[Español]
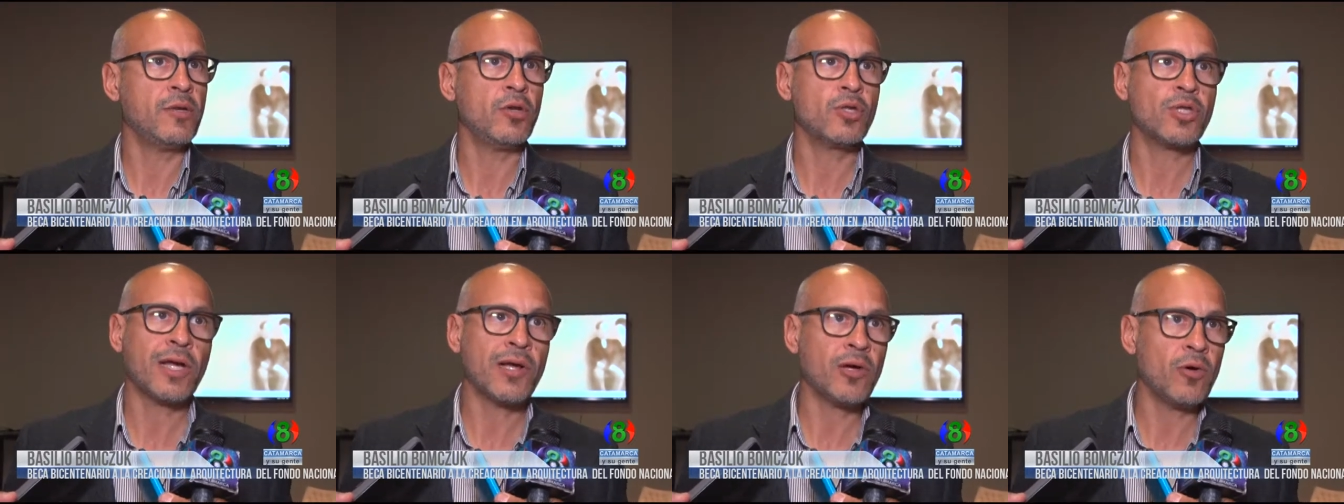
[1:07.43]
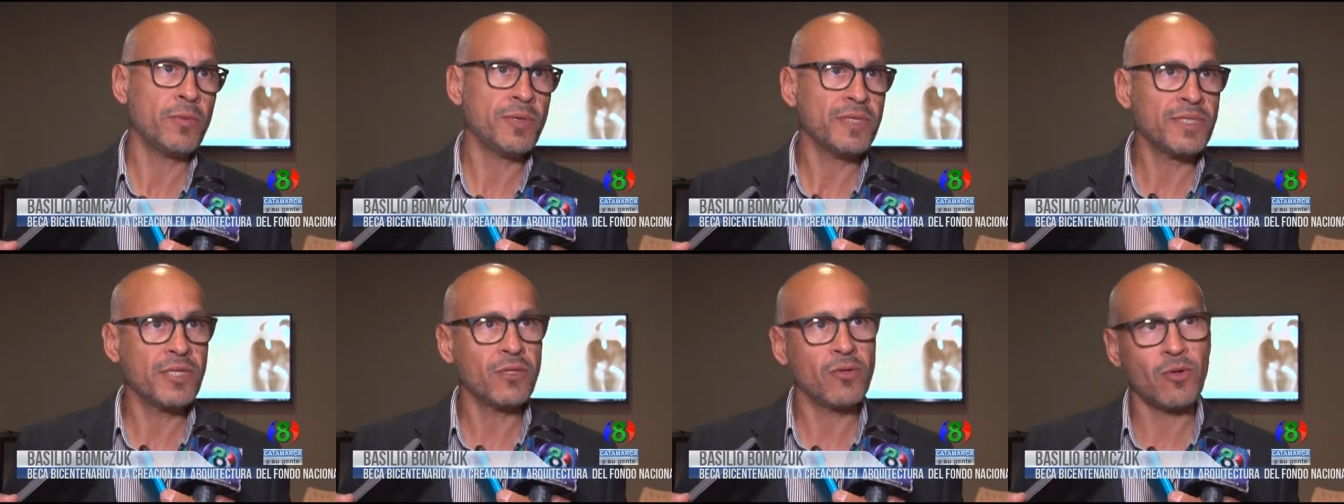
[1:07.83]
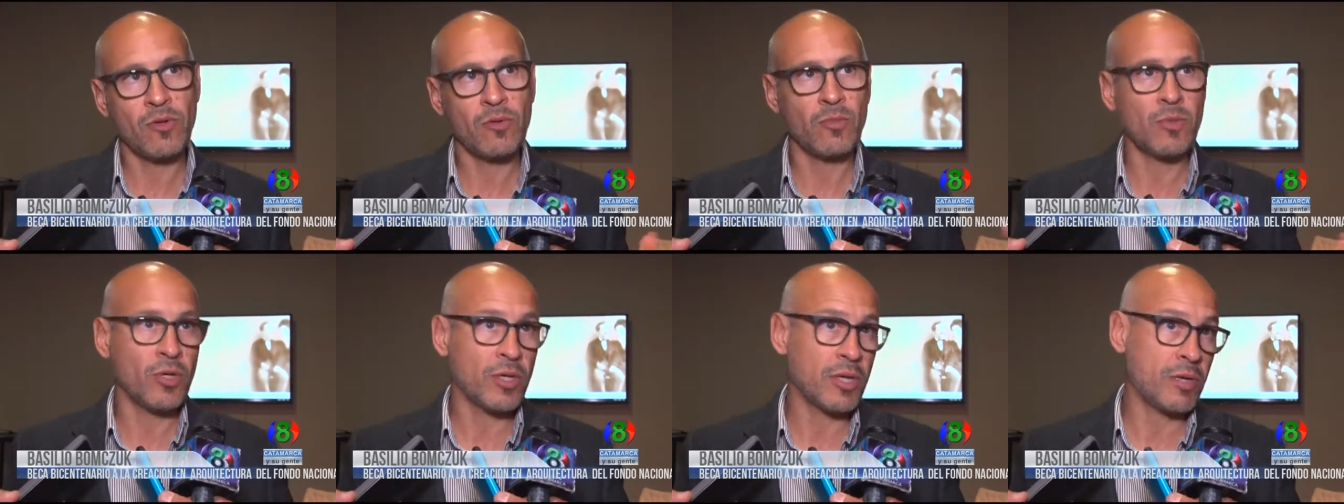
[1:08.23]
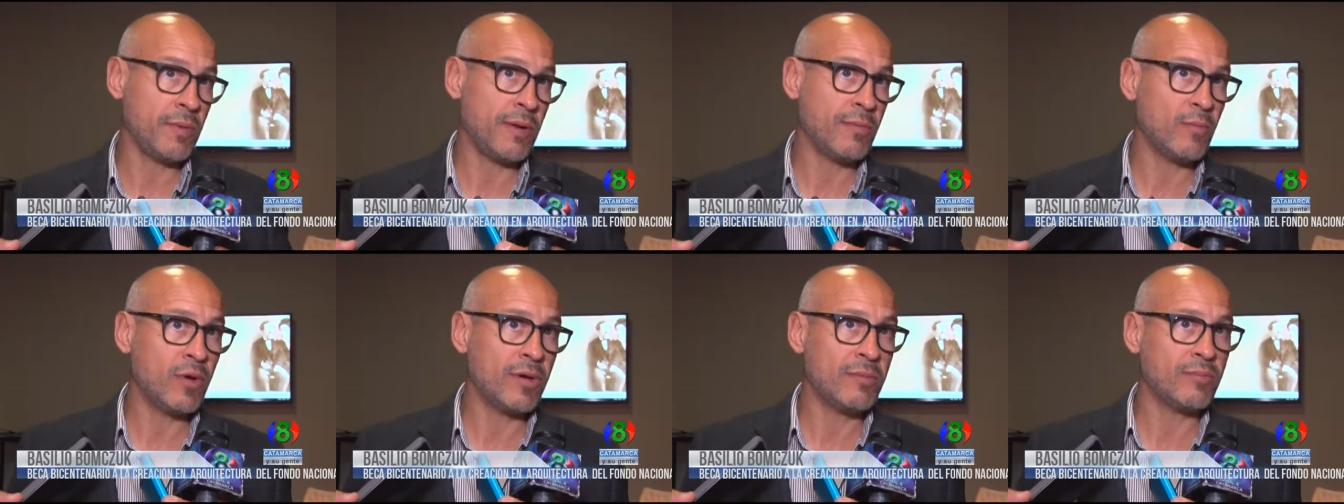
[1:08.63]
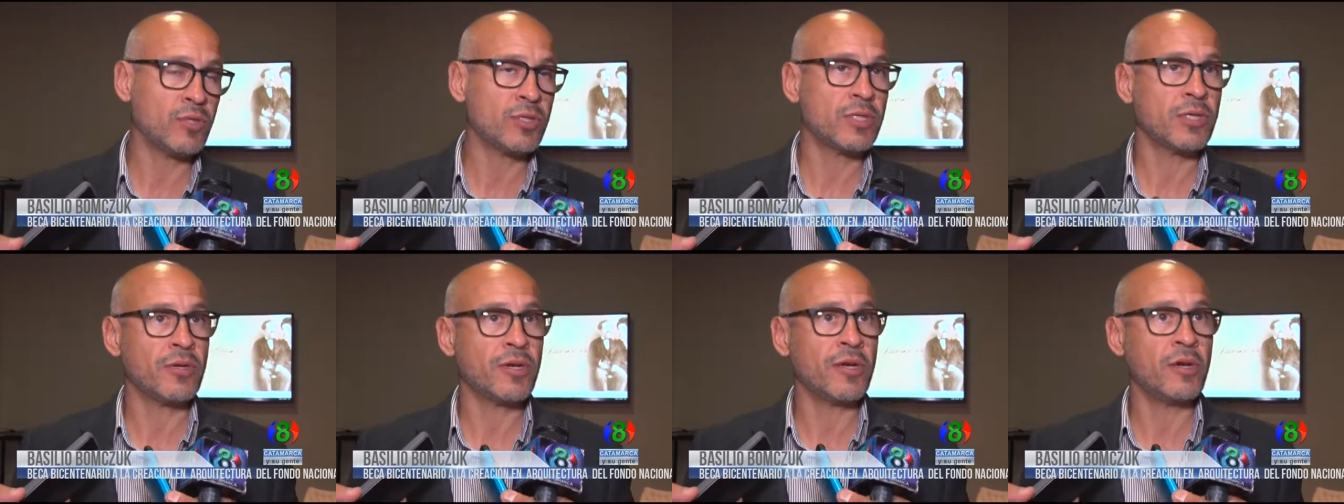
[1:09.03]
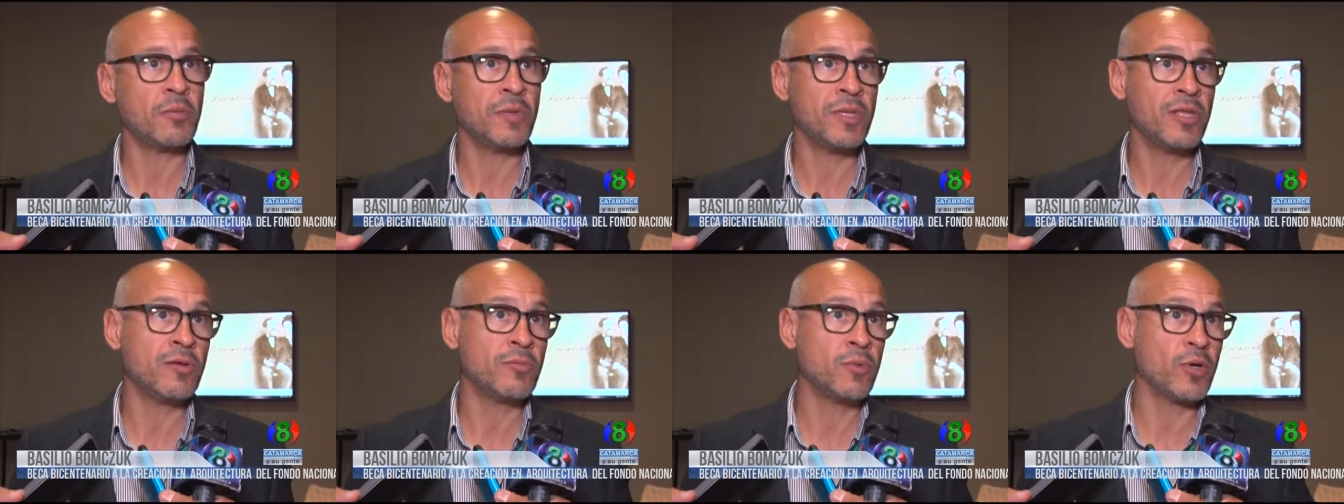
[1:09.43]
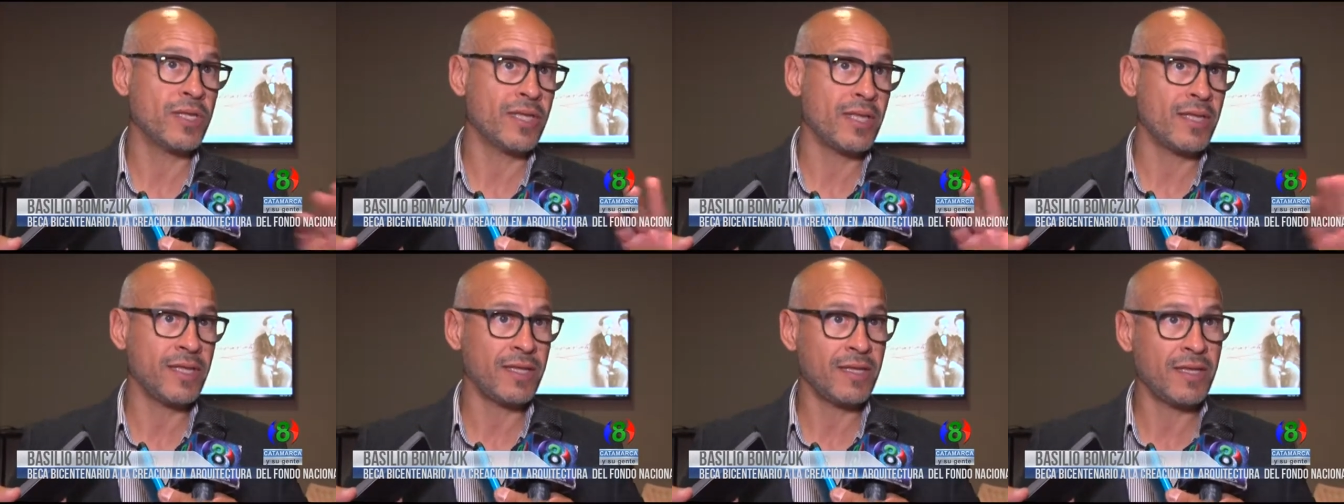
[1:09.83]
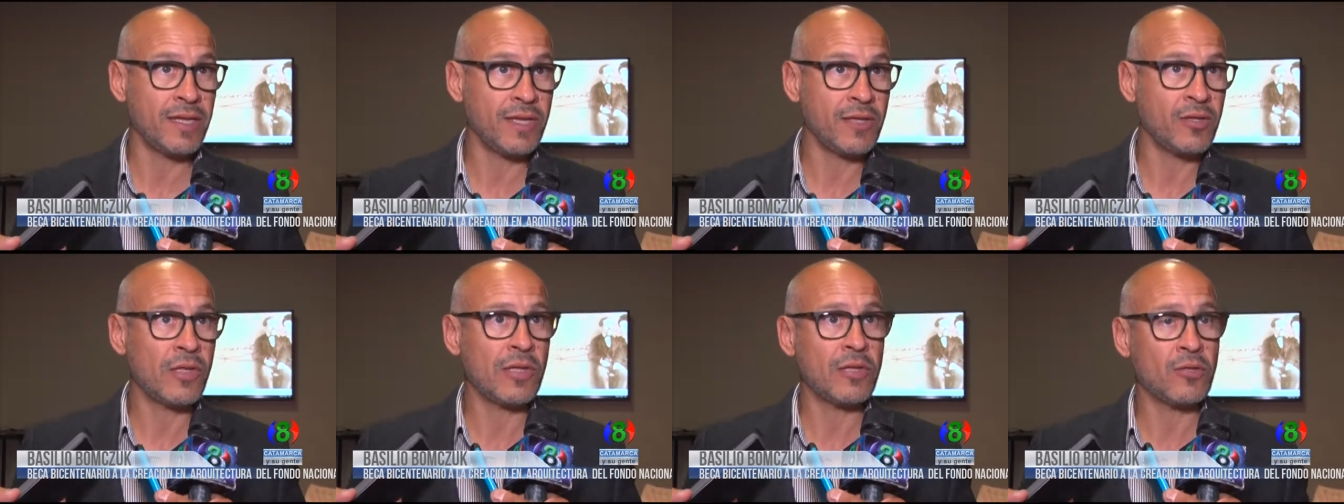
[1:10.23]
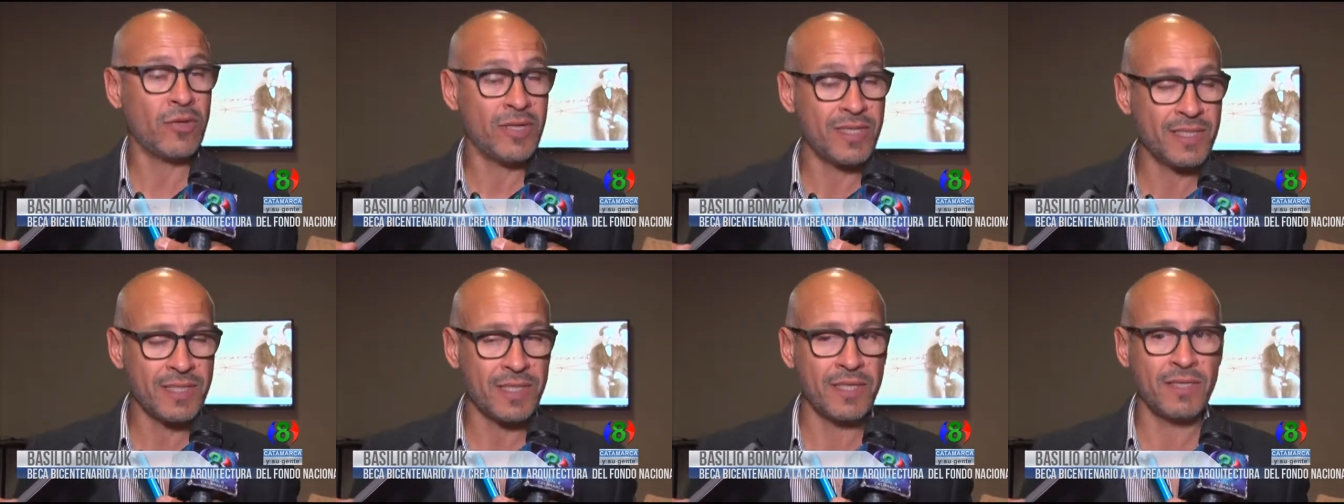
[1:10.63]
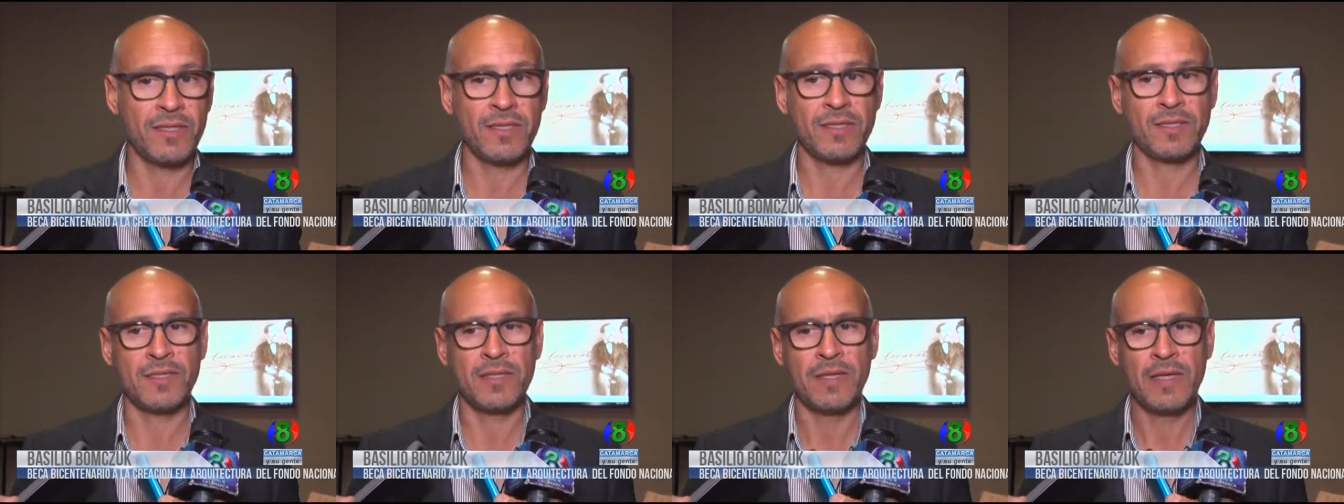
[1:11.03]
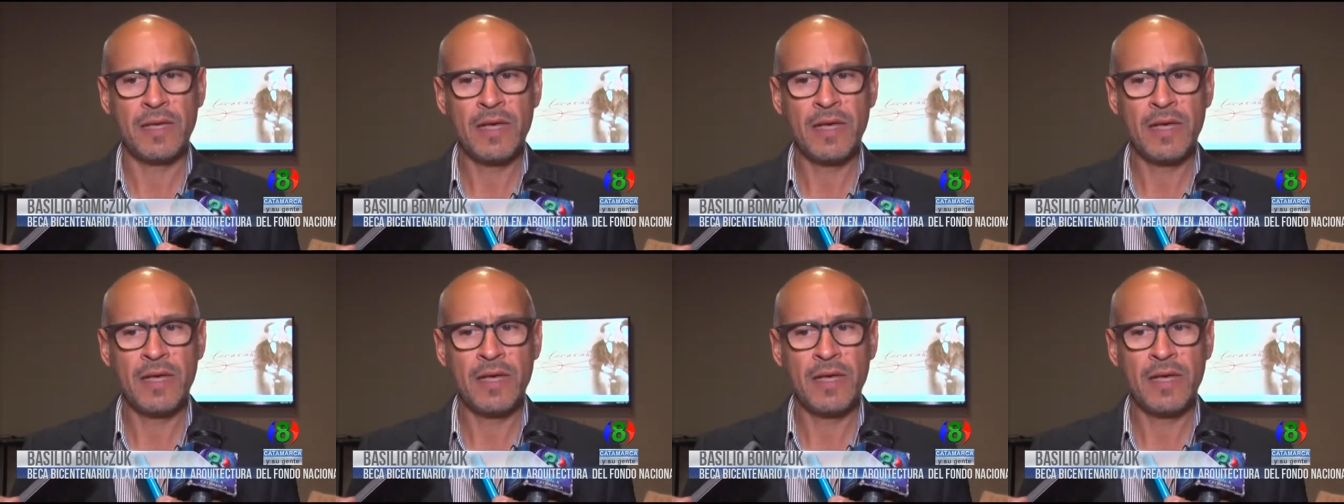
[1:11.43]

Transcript: no tan jovencitos como lo que vamos a mostrar en el video, porque está destinado a adolescentes,